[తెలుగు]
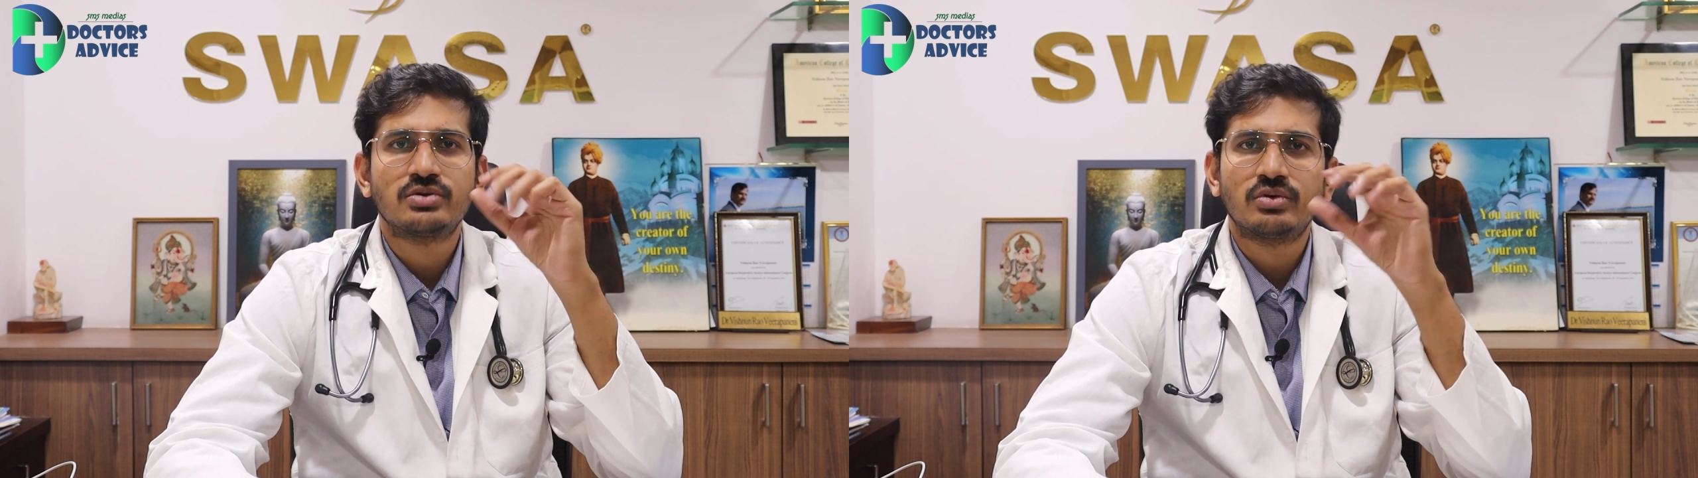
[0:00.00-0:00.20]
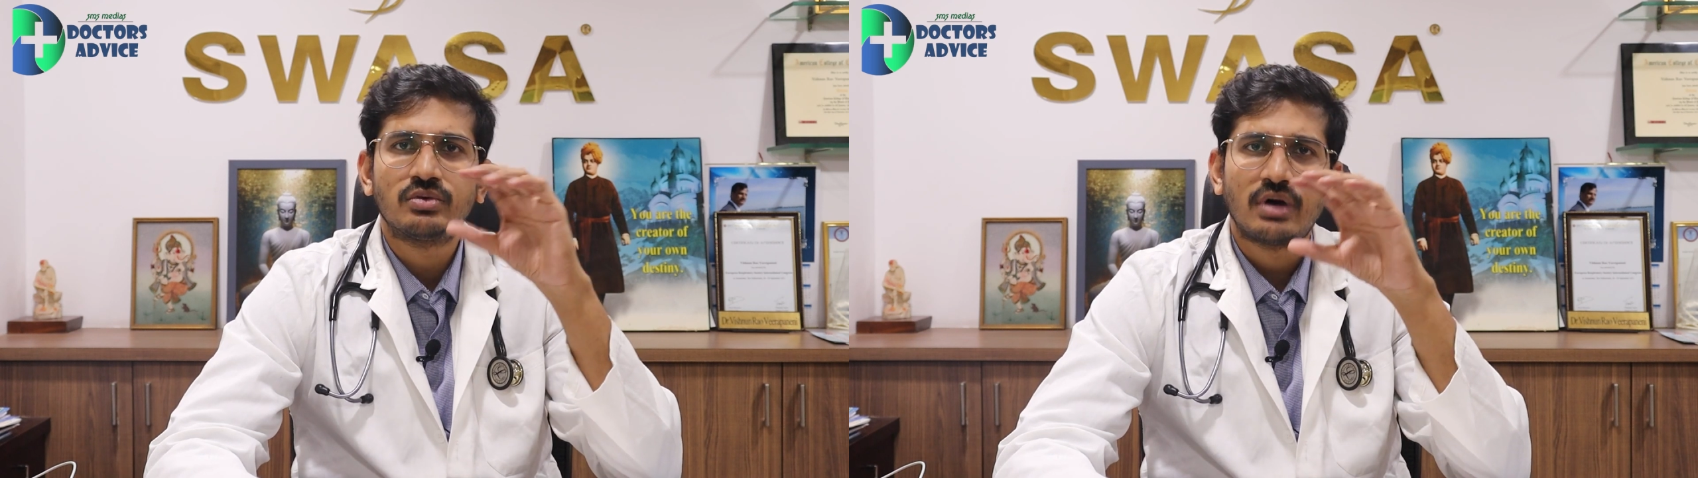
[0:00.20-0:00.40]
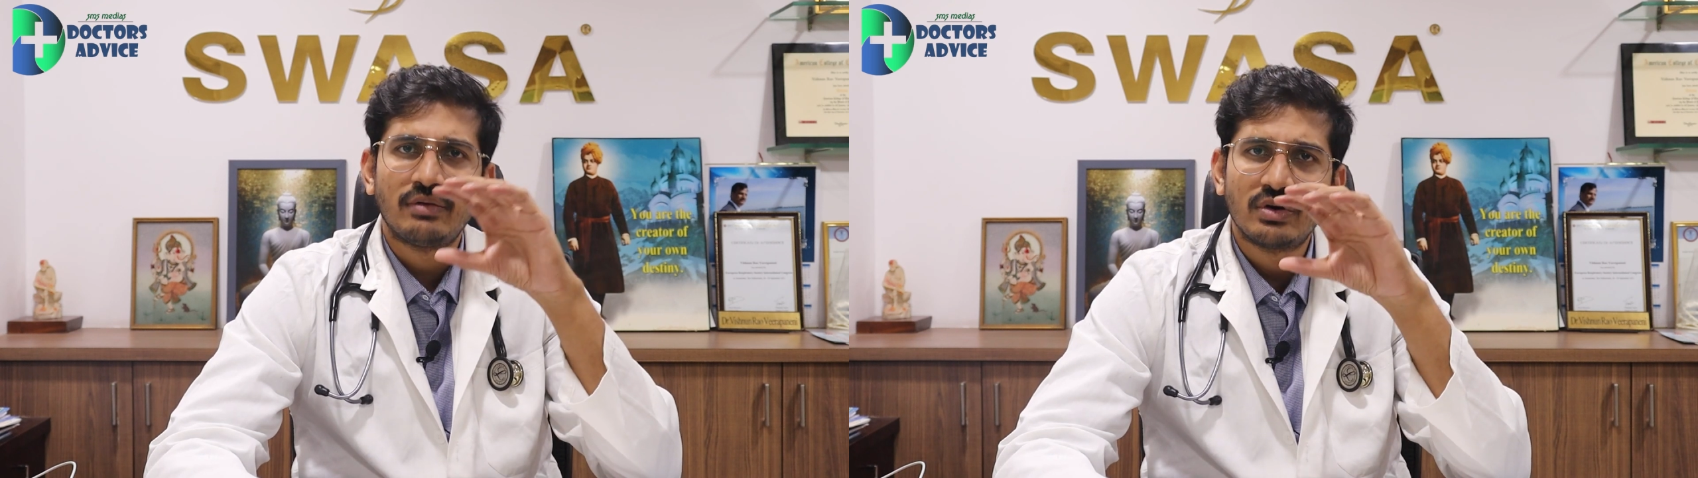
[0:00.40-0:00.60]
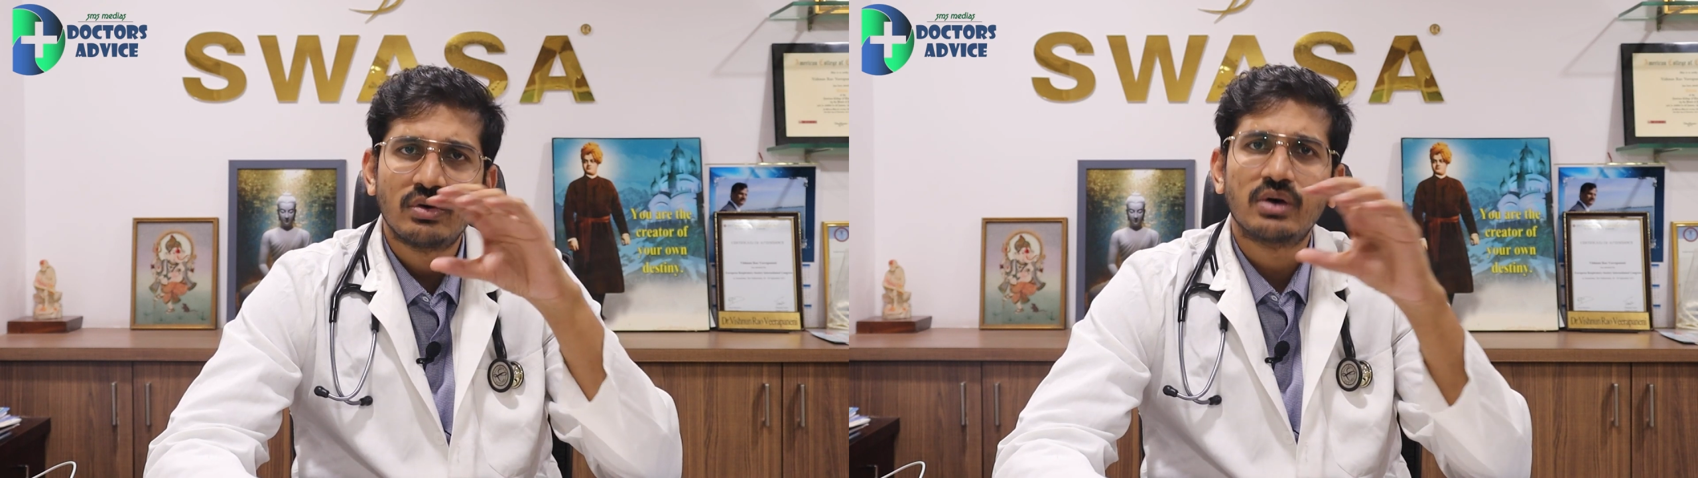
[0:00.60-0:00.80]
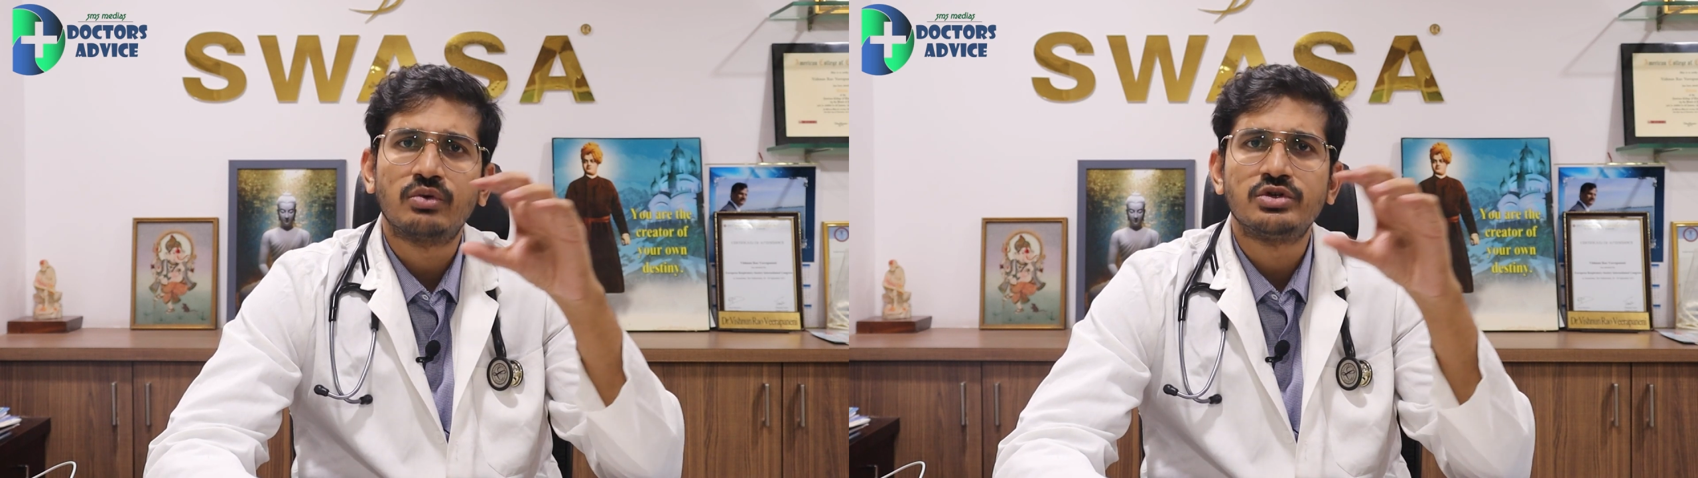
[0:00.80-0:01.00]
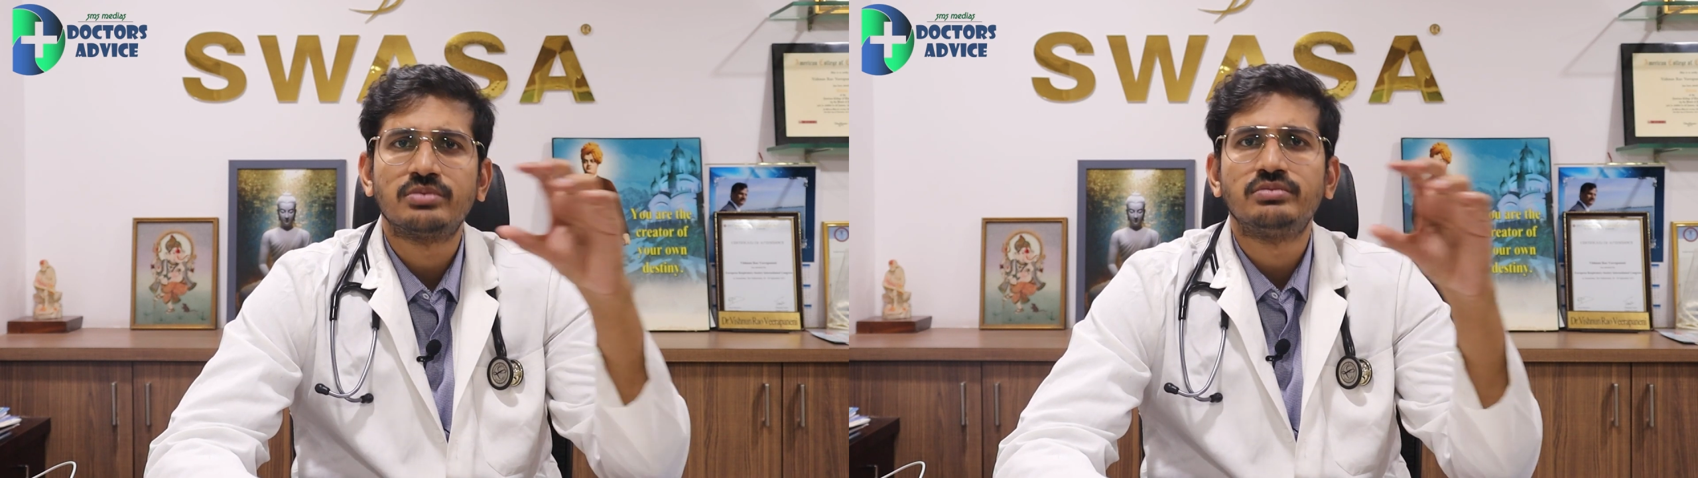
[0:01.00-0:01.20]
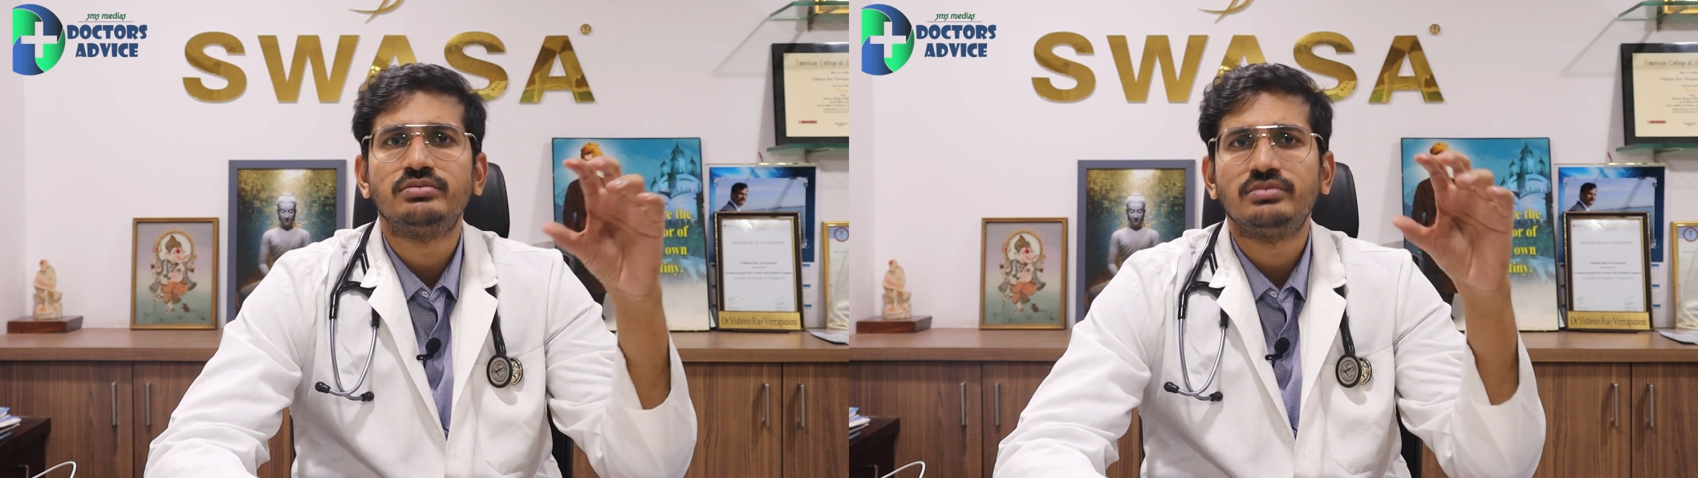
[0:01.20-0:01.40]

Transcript: సో అవి కూడా కొంచెం